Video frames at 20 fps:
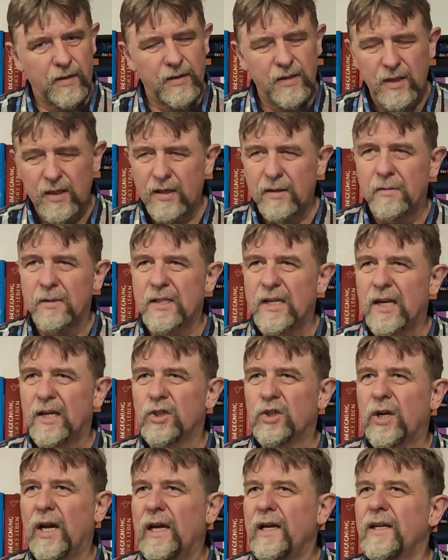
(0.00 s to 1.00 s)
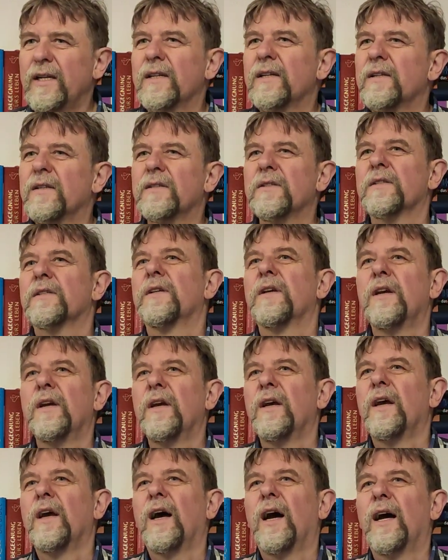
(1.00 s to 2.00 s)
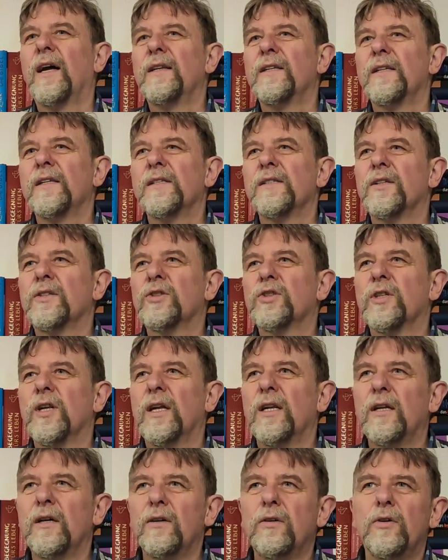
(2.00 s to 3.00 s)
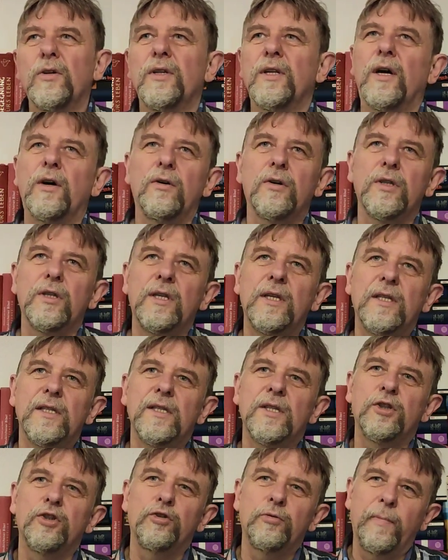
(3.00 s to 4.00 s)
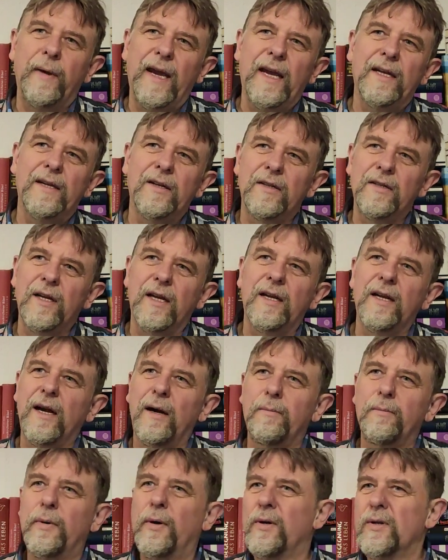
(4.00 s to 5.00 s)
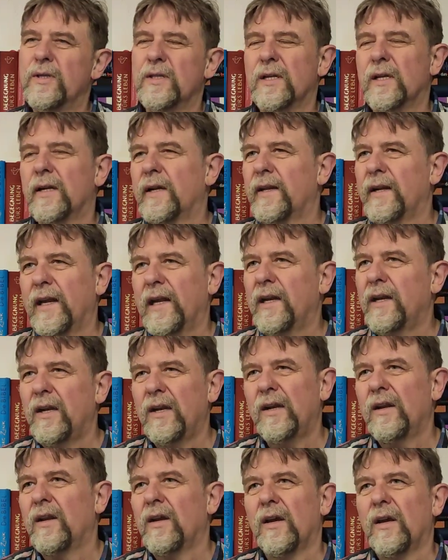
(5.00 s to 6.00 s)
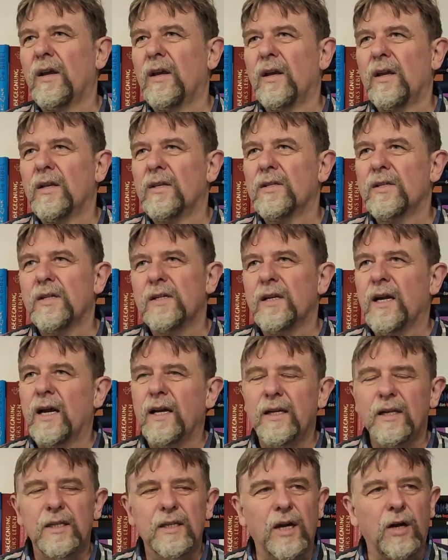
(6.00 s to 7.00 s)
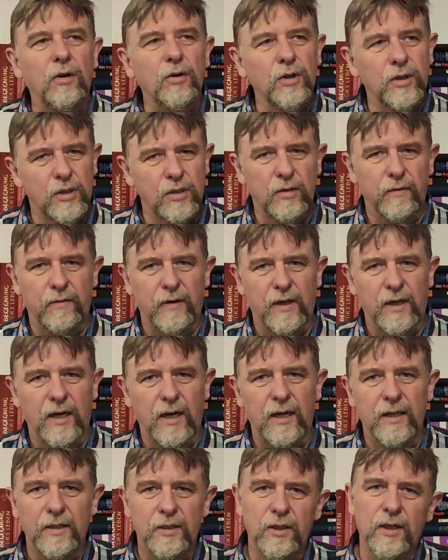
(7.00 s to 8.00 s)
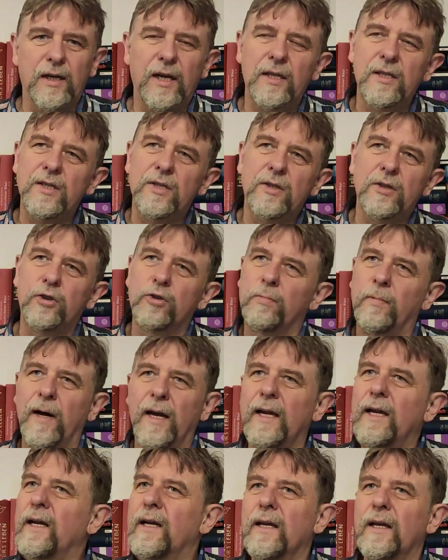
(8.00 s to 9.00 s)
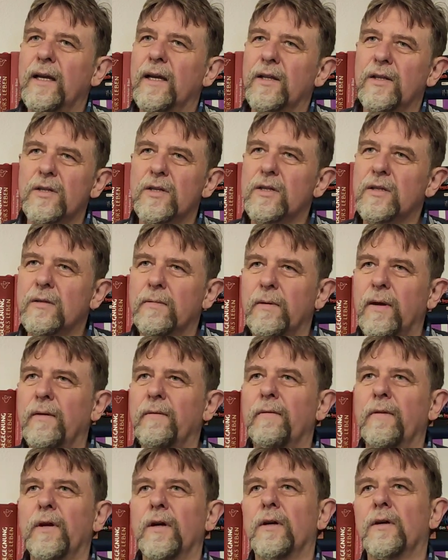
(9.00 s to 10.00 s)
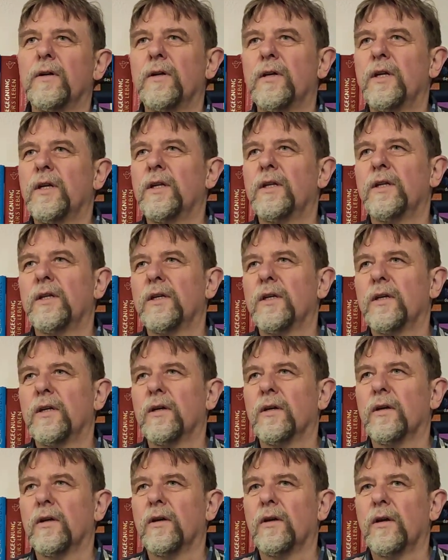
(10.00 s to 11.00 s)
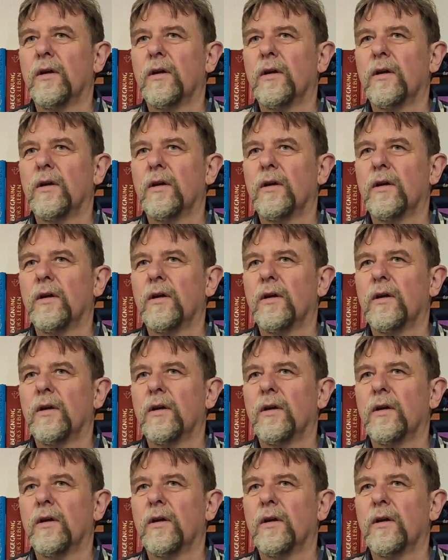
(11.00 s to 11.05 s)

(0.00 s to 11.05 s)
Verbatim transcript: Das ist etwas Entscheidendes an dieser Stelle und auch die sich später dann Apostel nennen, sind eigentlich auch nicht zu vergleichen. Ganz zu schweigen jetzt, wenn wir in die